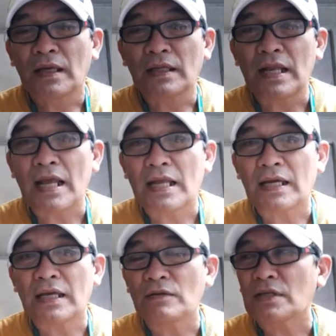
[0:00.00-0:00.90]

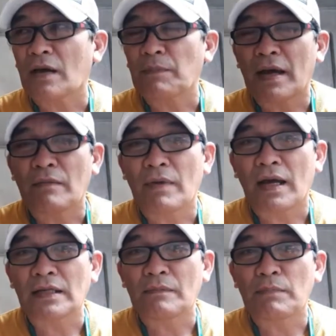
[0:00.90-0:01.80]
Nilalagay nyo sa
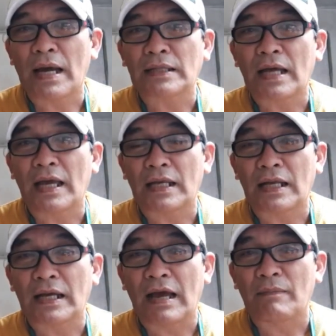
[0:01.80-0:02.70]
kapahamakan yung bata eh,
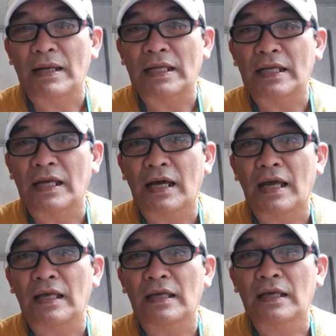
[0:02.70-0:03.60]
nagkamali na
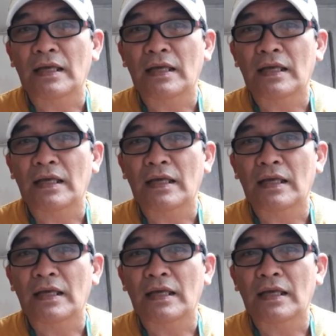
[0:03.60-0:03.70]
nga eh.